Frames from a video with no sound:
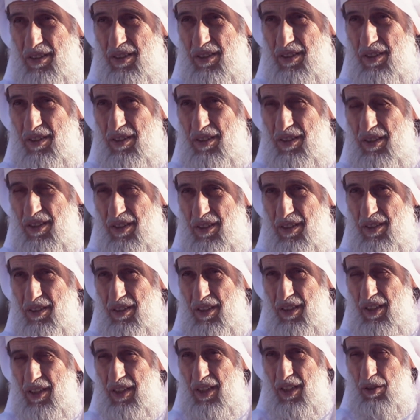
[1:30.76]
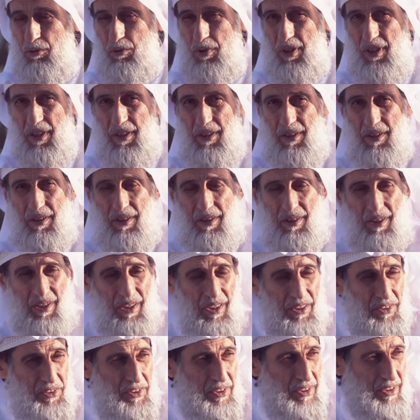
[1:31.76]
آه، قال تعالى وأنذر
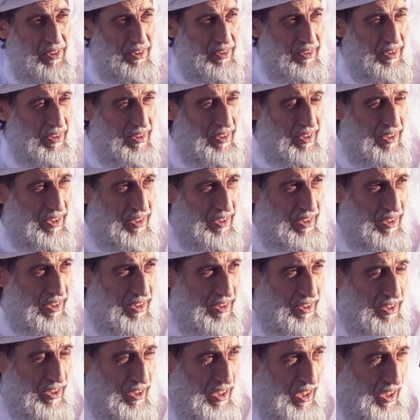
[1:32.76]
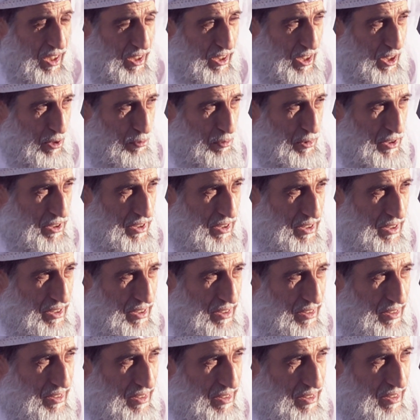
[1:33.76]
عشيرتك
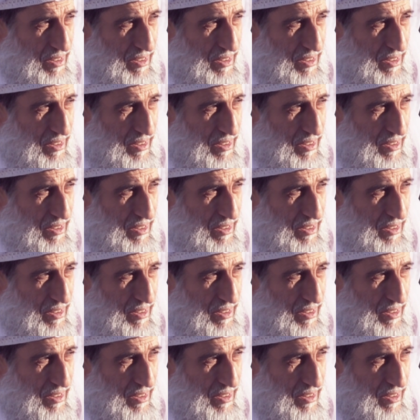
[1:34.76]
الأقربين